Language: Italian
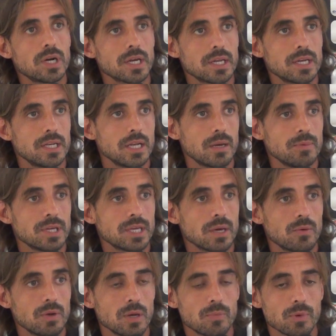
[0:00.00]
anche negli
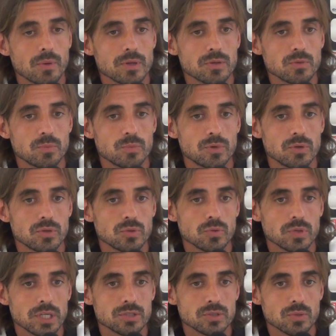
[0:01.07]
amichevoli ha provato un po'
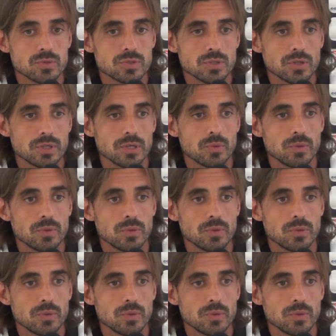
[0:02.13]
tutte le soluzioni,